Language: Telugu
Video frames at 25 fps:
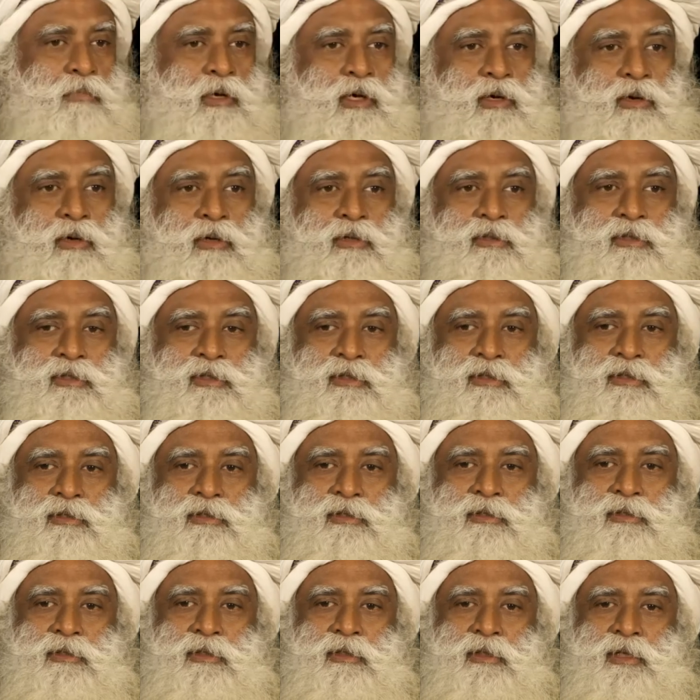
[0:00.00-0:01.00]
హిందూ
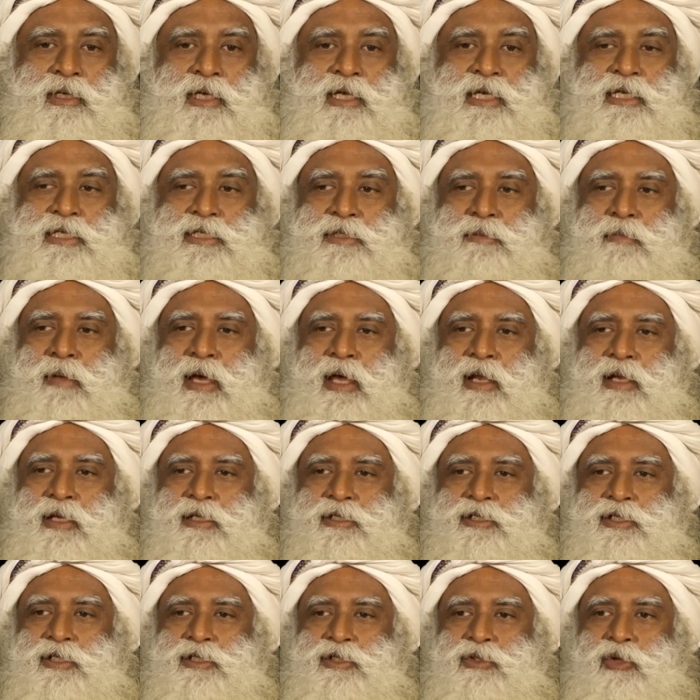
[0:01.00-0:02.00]
పద్ధతిలో వివాహం
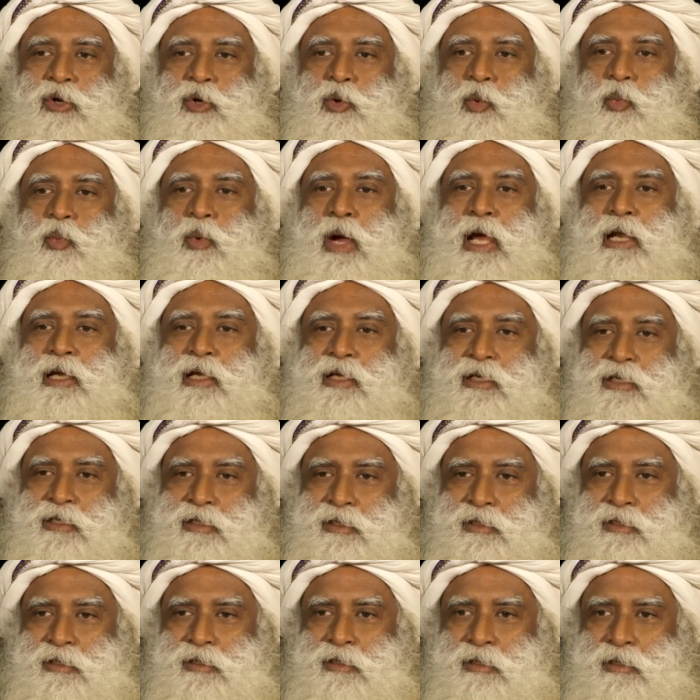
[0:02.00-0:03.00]
చేసుకున్నాడు కాబట్టి
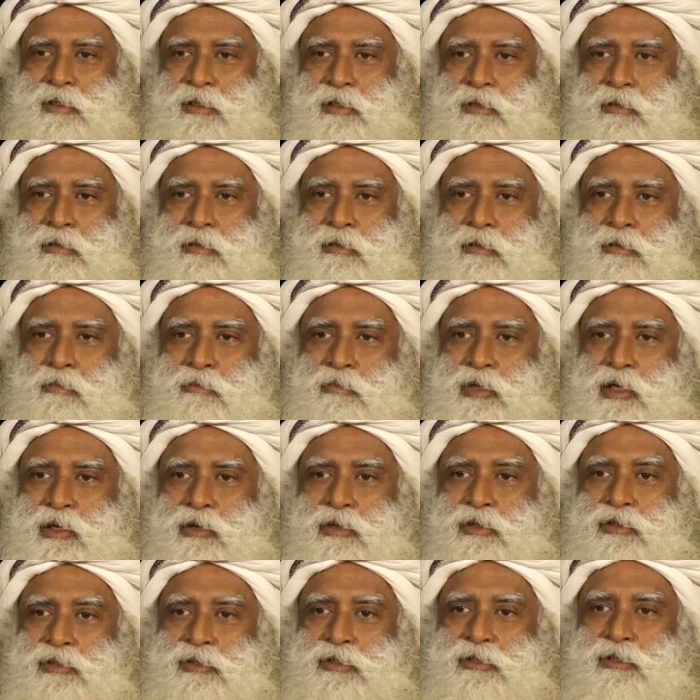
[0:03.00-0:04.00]
వేరే మతం వారు
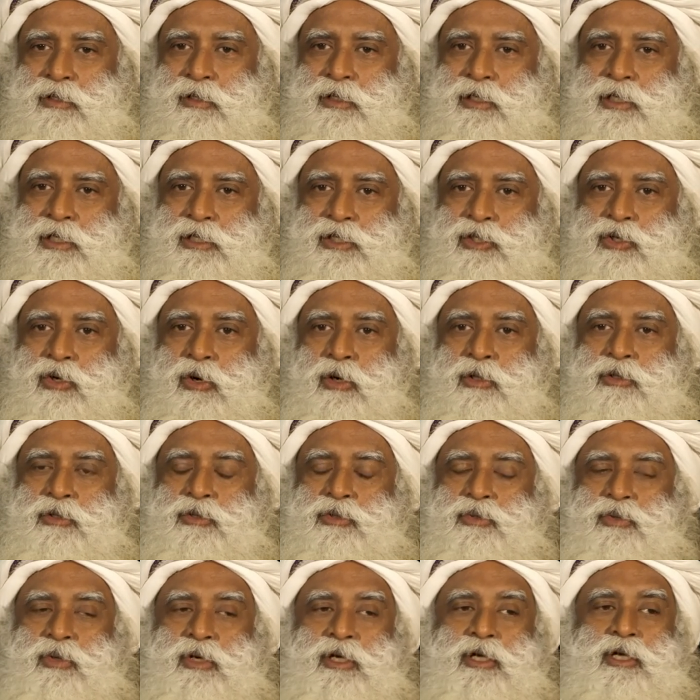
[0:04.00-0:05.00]
పాటించే విధానంలో
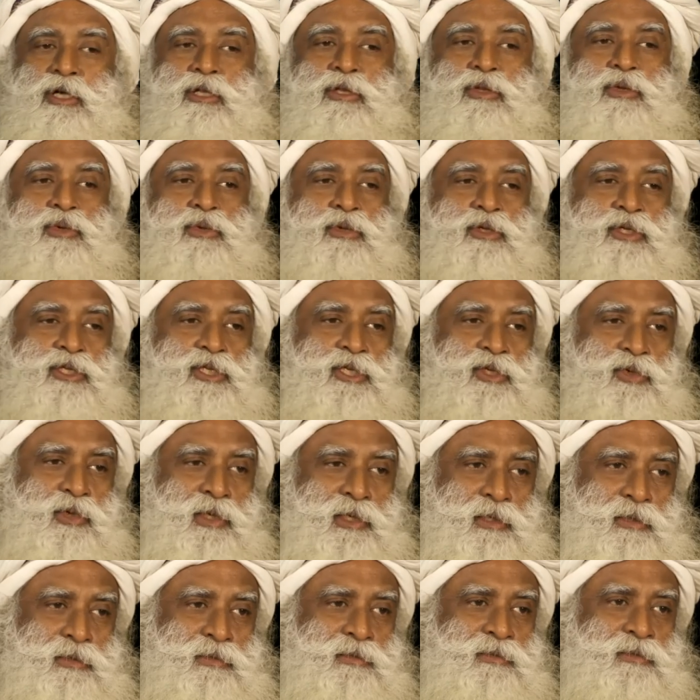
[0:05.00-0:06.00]
అతను వివాహం
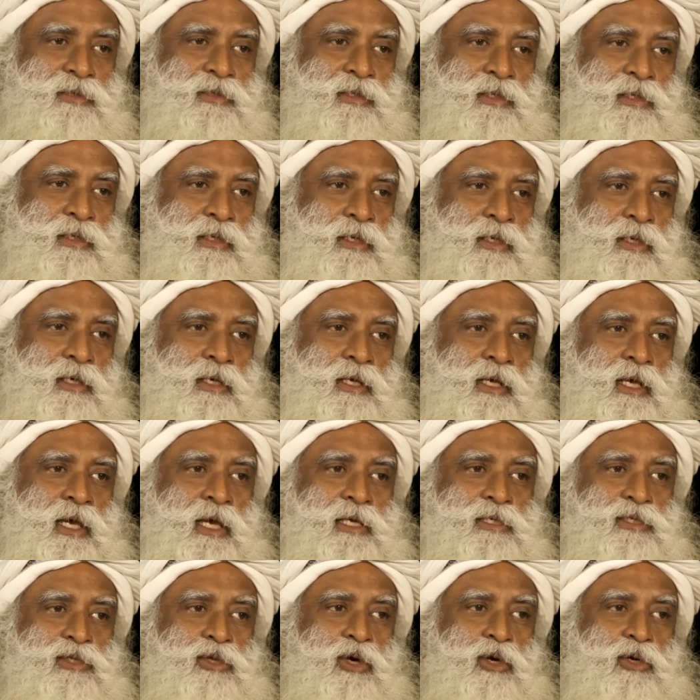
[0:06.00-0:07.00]
చేసుకోలేడు He
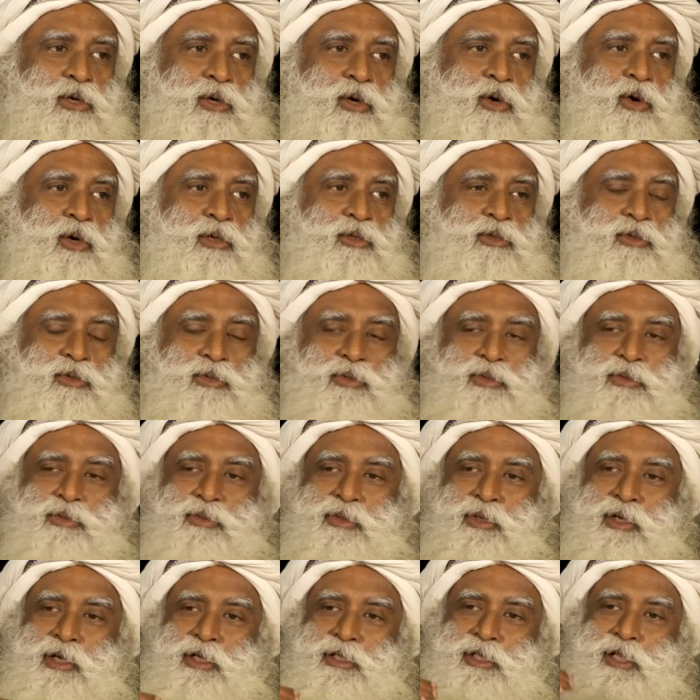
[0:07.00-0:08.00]
has not gone through
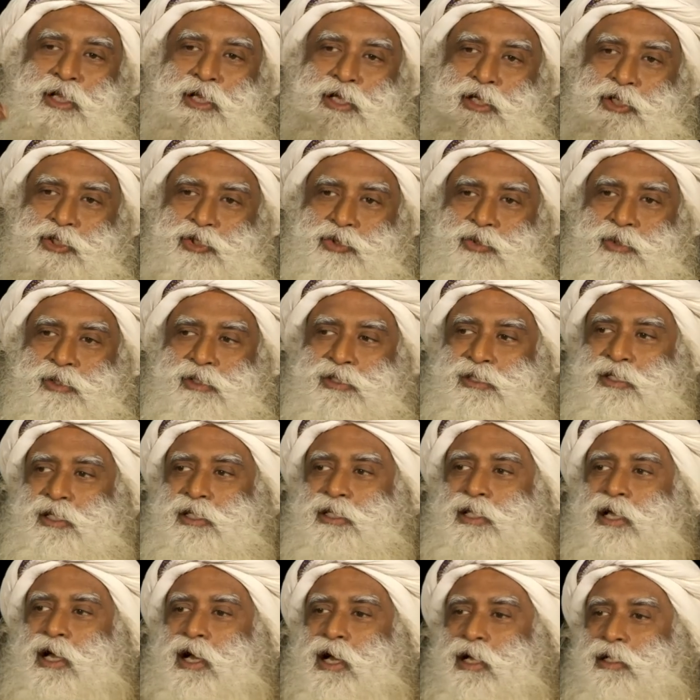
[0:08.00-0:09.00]
the rituals
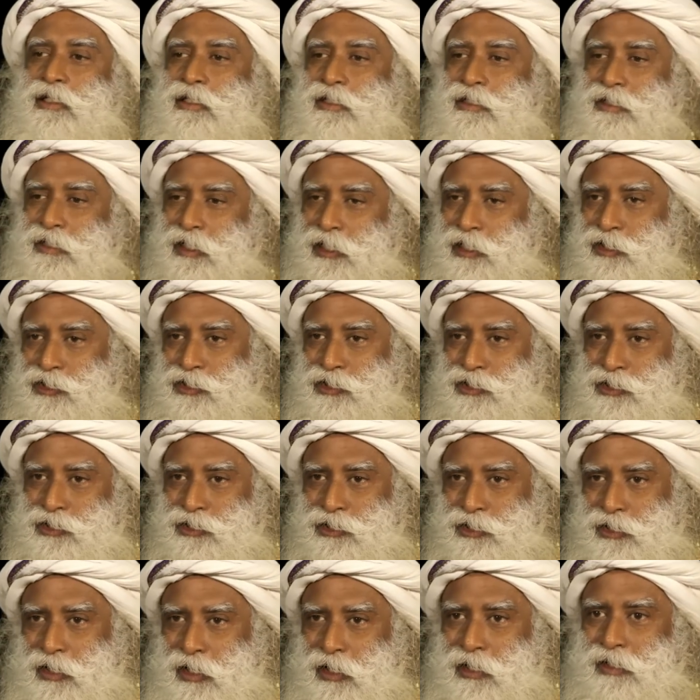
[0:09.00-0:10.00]
that the other
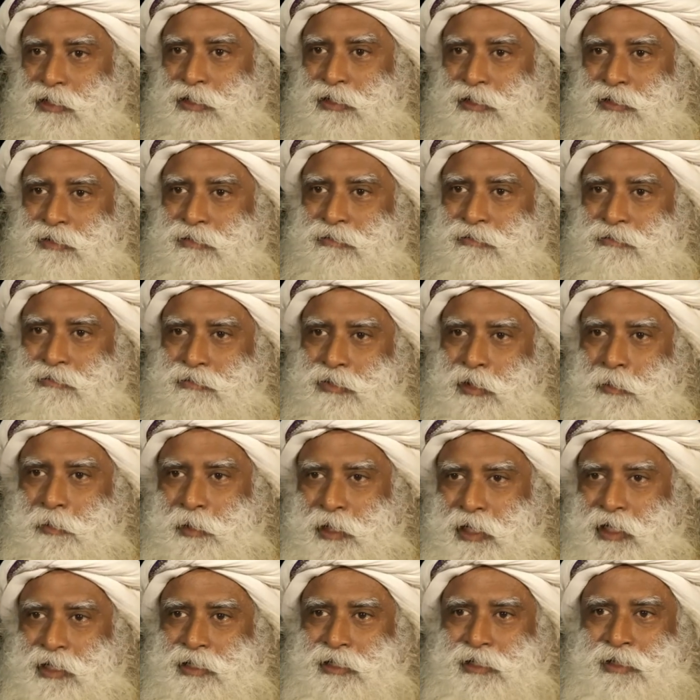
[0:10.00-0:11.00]
religions are
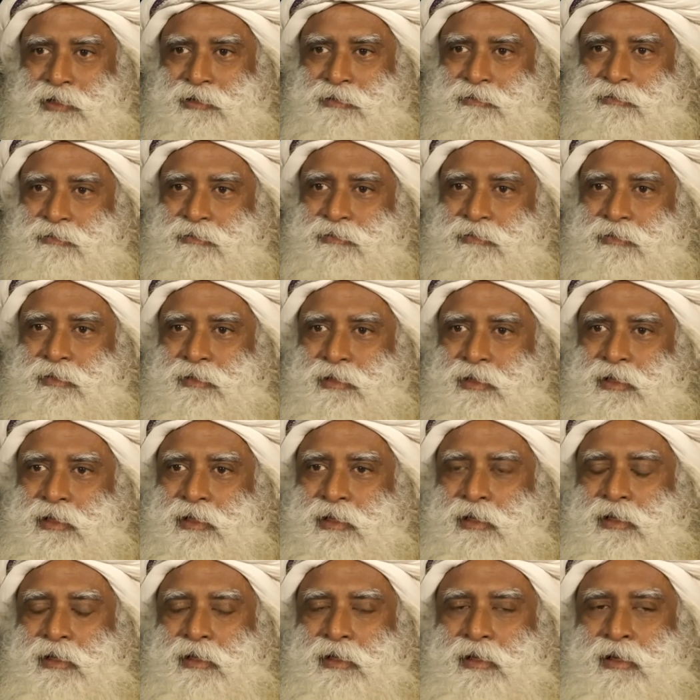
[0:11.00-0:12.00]
propagating.
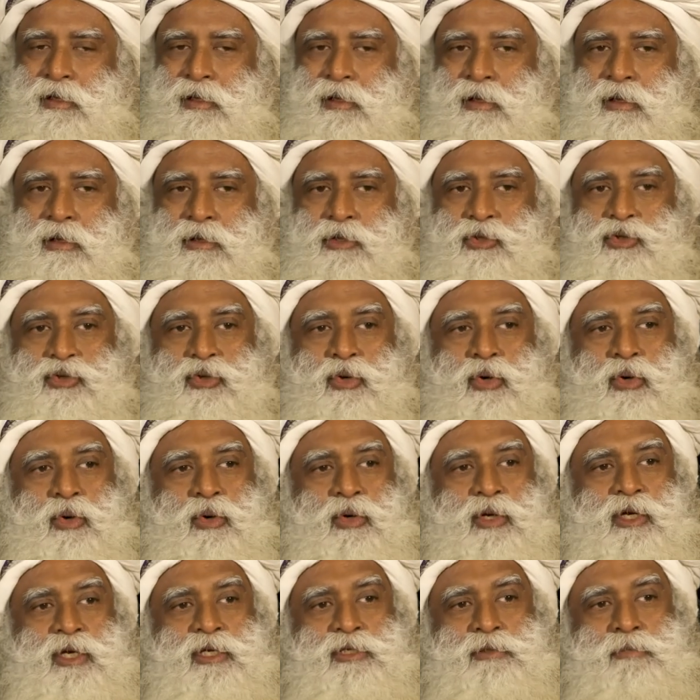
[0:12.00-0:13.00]

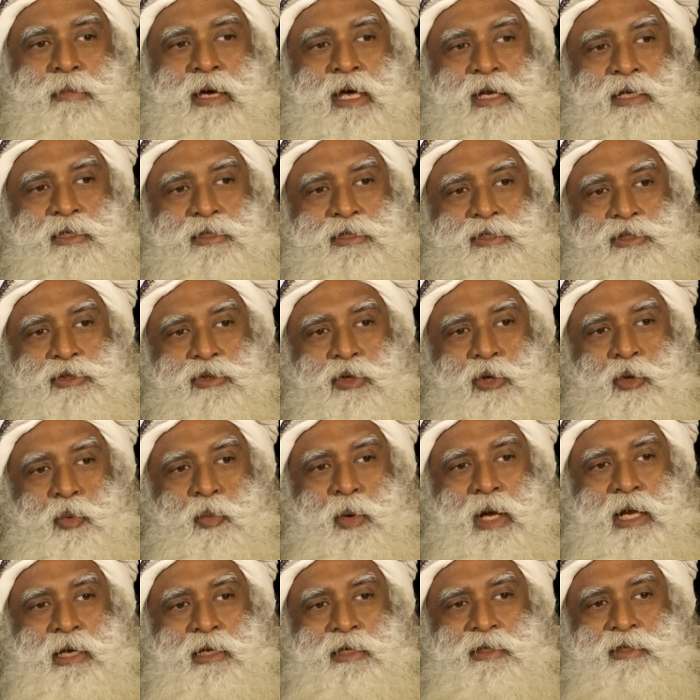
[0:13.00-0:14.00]
అందుకని అతని వివాహం
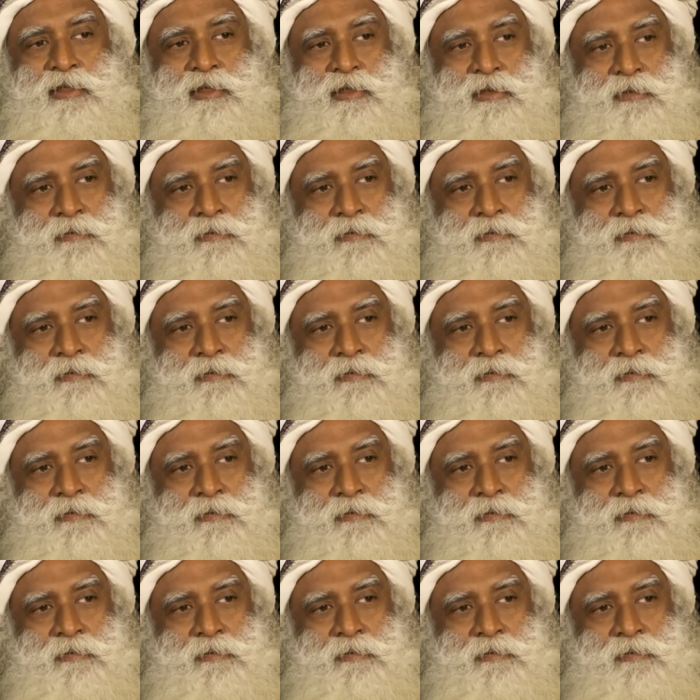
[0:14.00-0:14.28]
చల్లదు